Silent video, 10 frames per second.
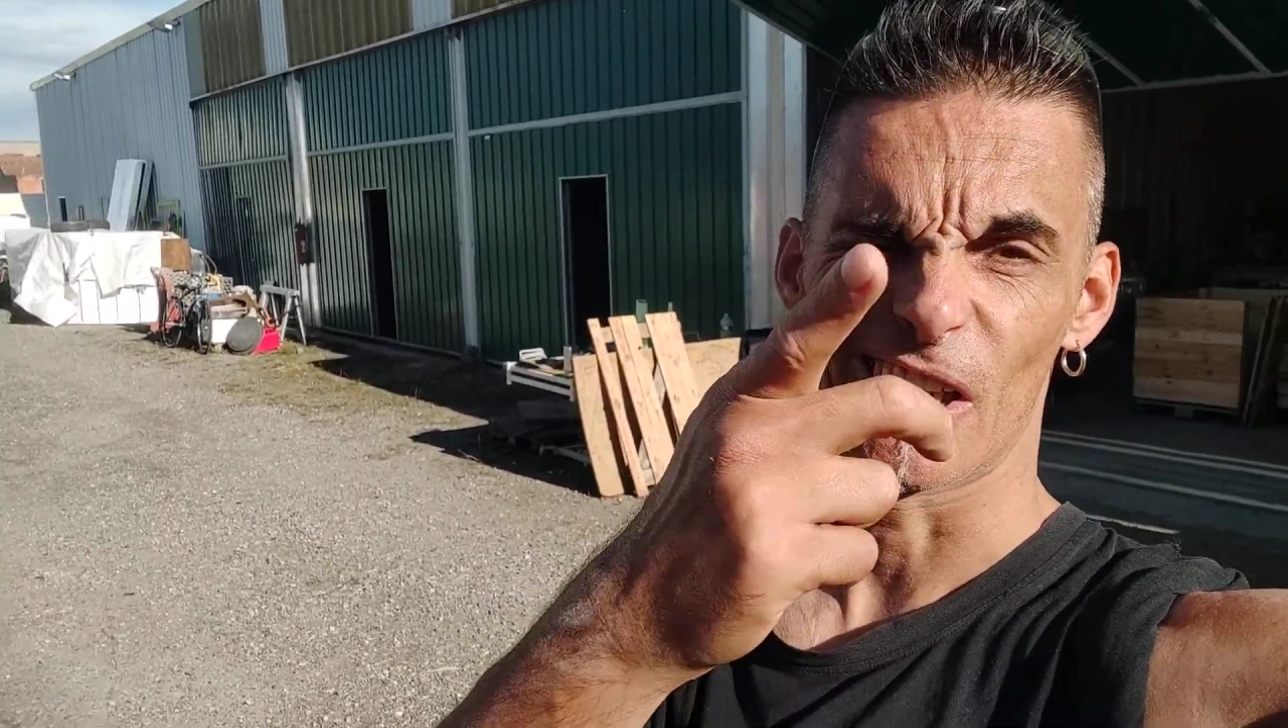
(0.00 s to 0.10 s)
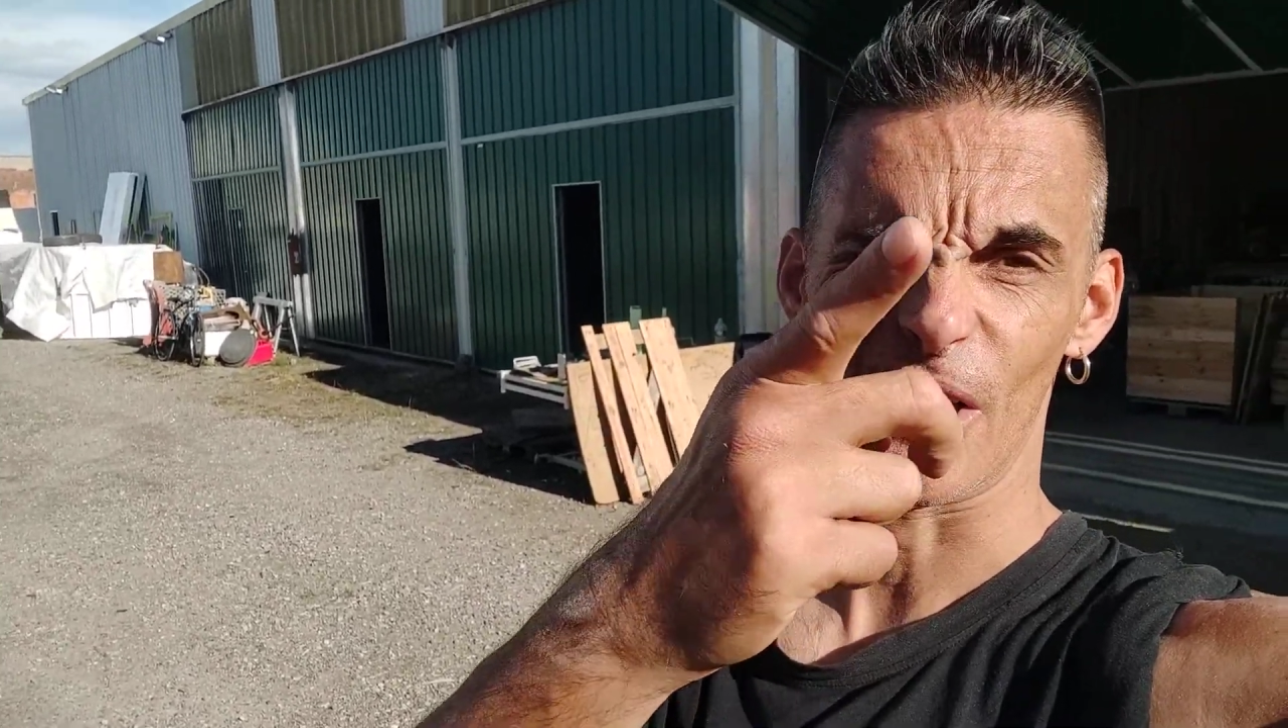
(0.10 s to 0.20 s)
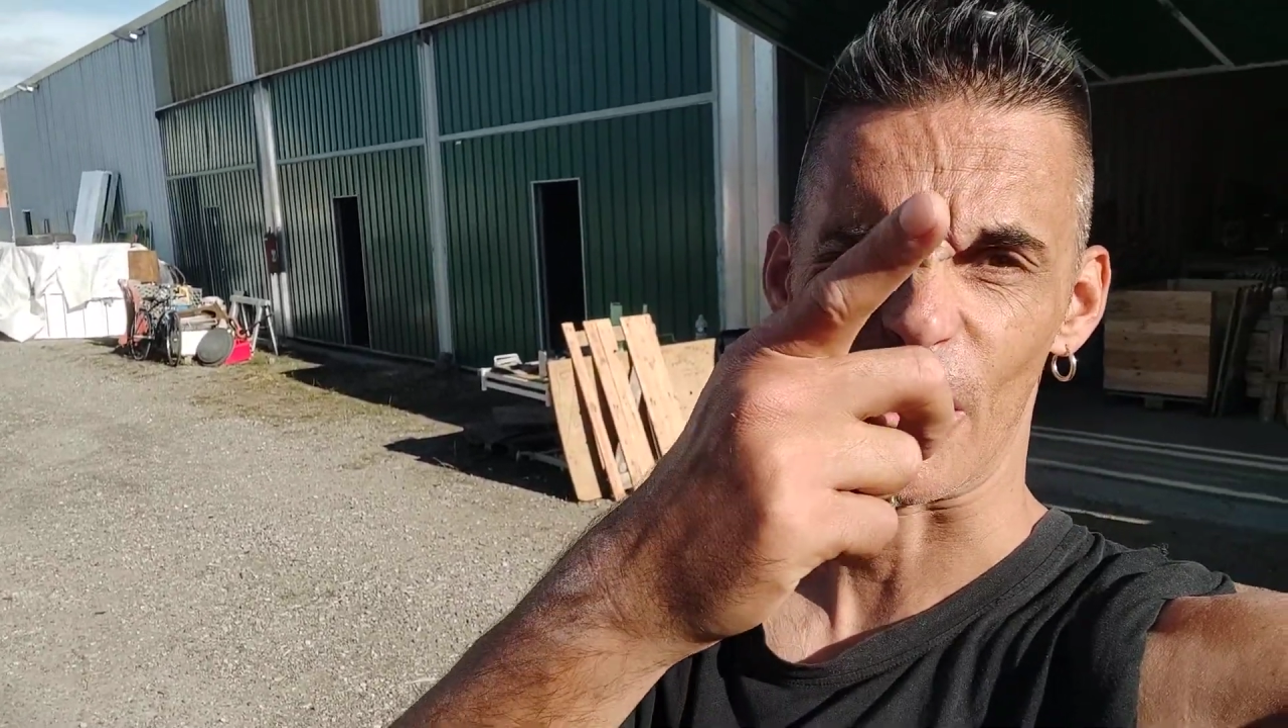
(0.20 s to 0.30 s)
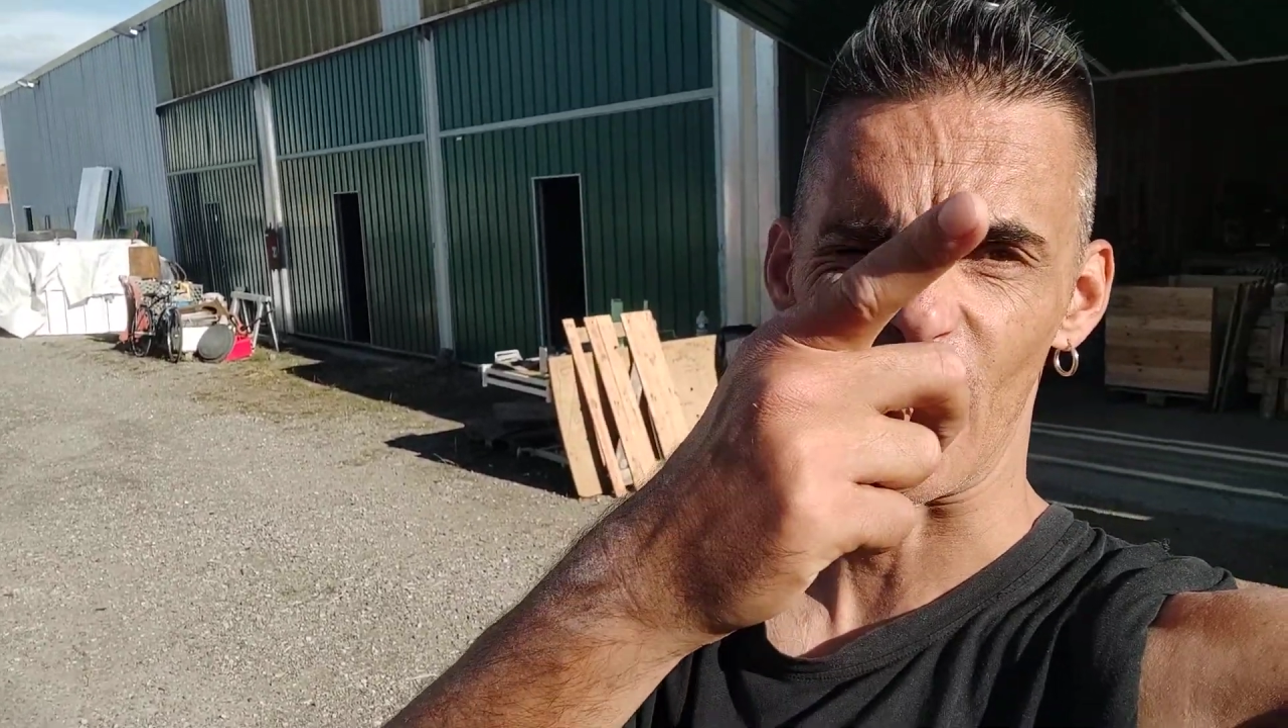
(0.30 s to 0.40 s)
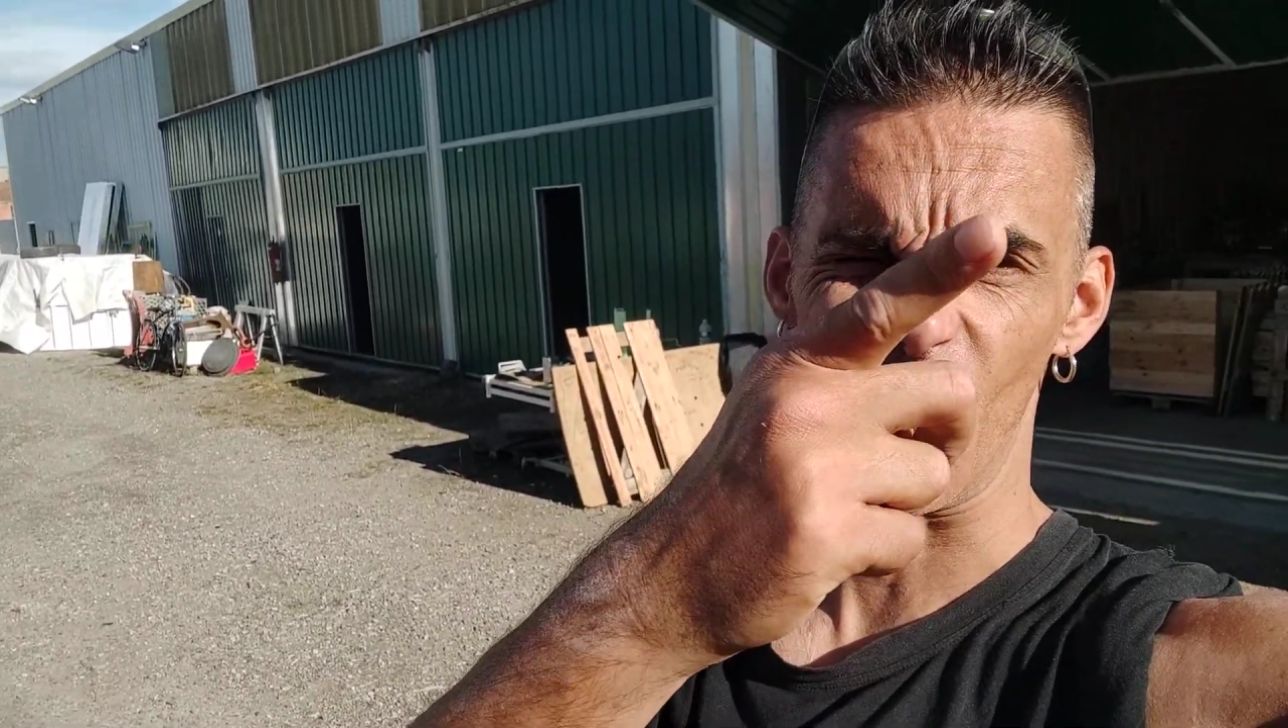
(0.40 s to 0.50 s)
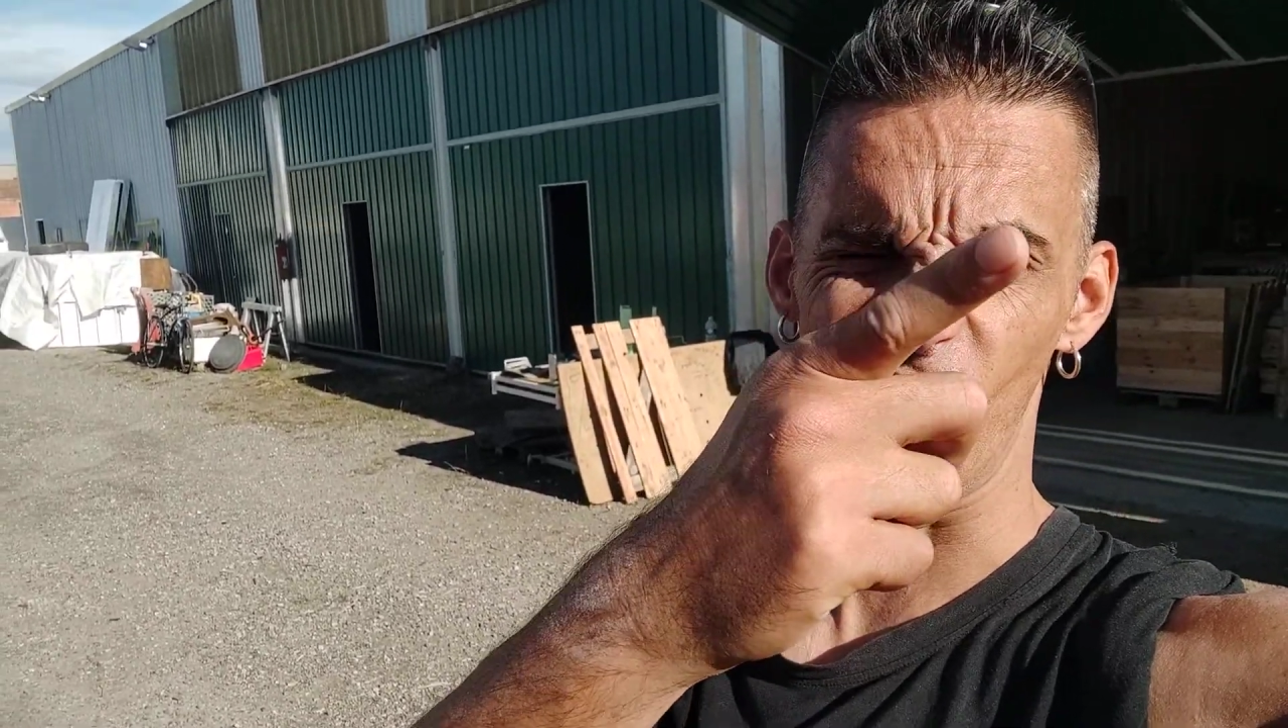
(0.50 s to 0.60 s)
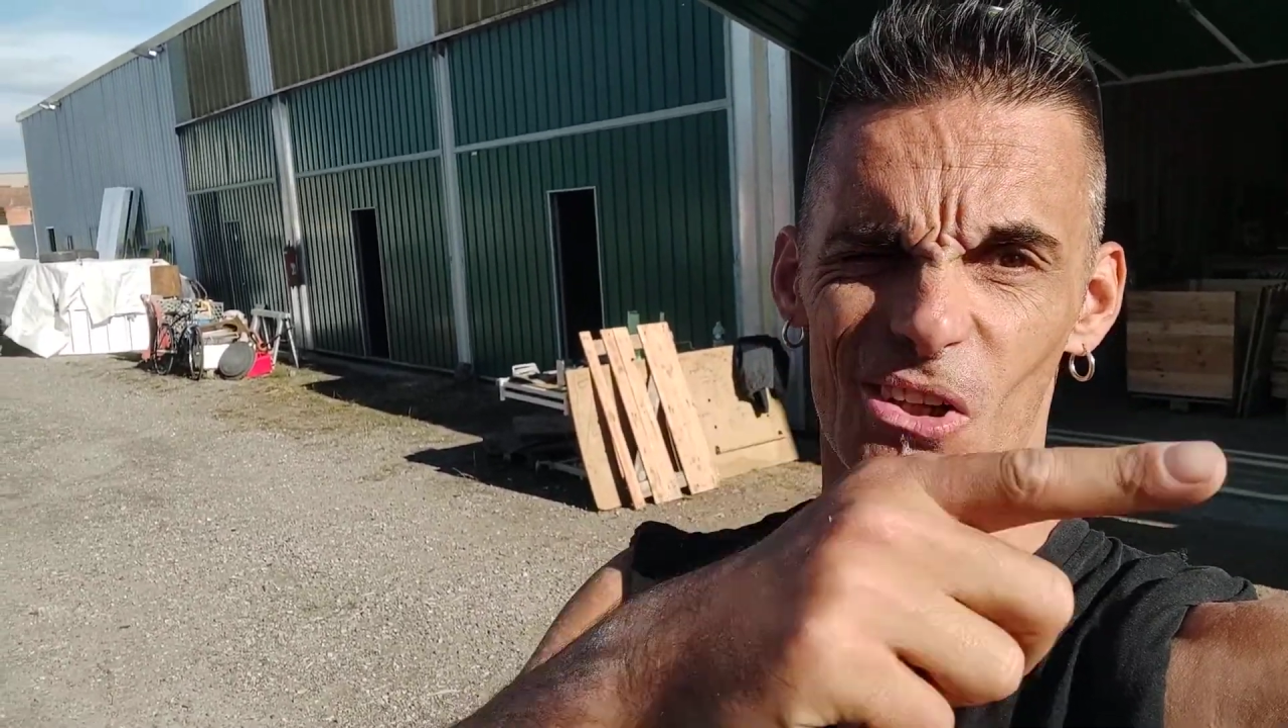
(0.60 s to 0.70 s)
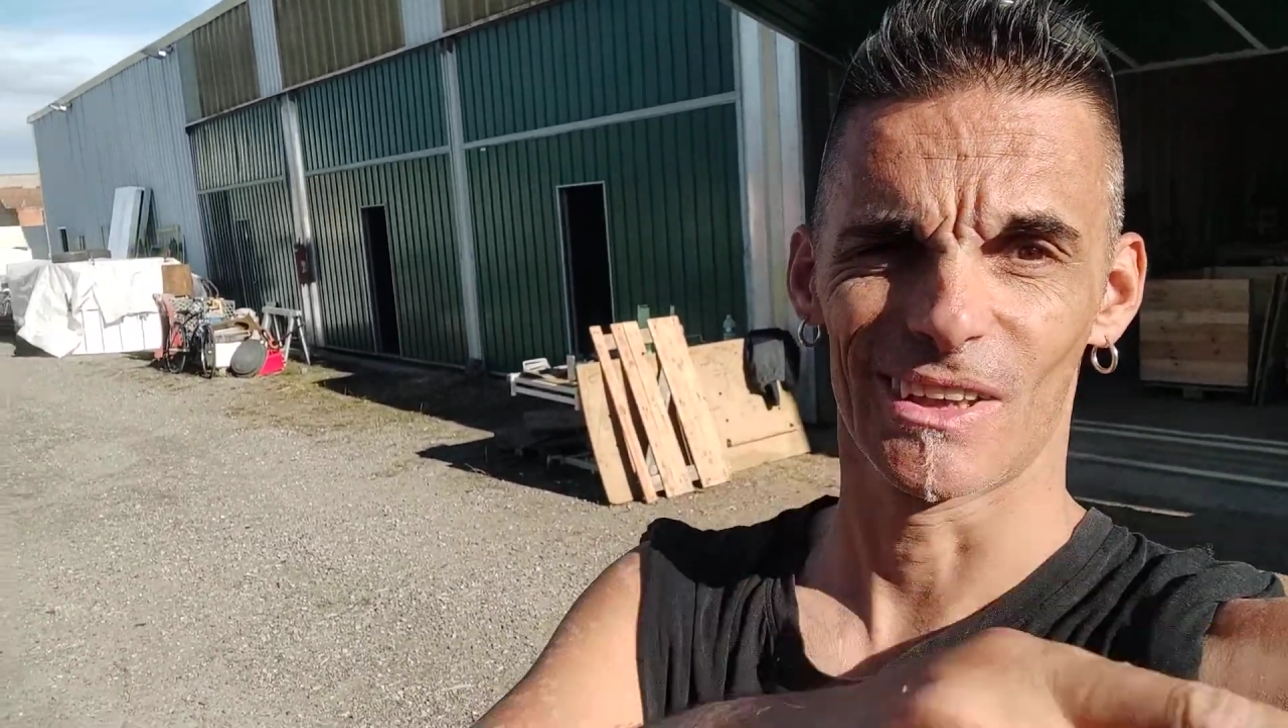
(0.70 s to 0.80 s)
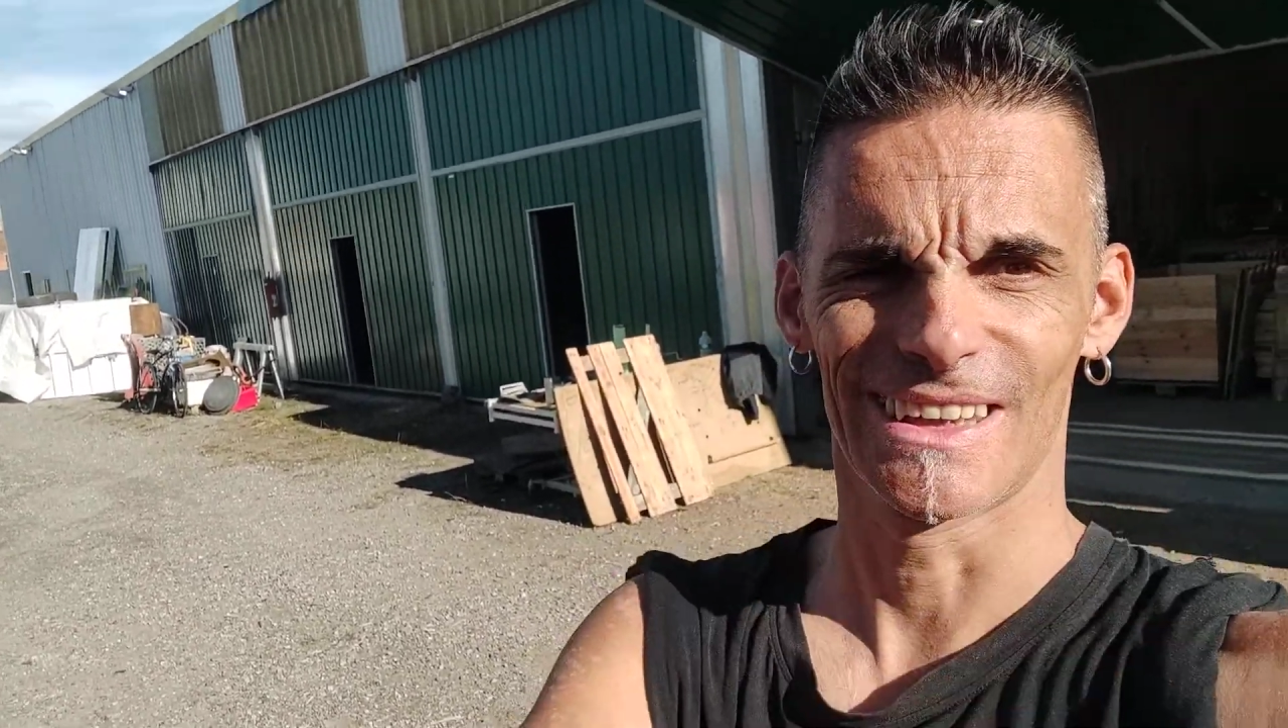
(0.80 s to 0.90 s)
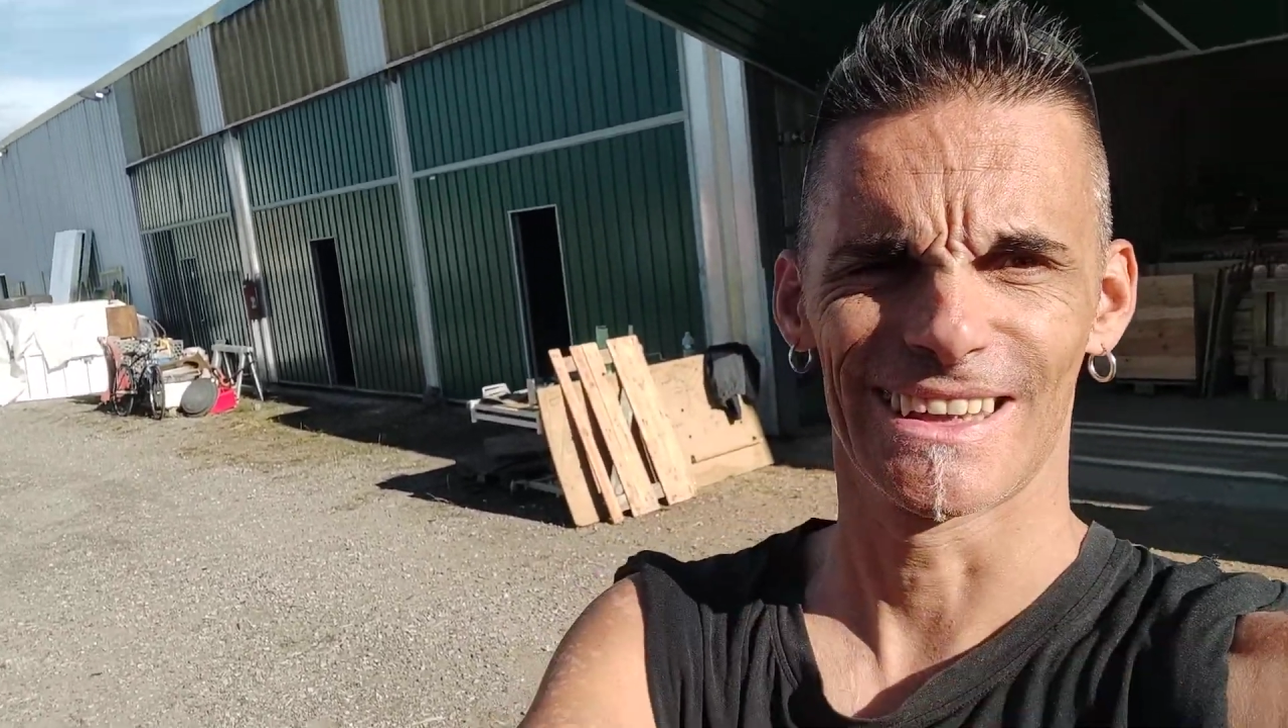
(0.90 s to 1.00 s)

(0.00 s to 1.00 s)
Ciao, ciao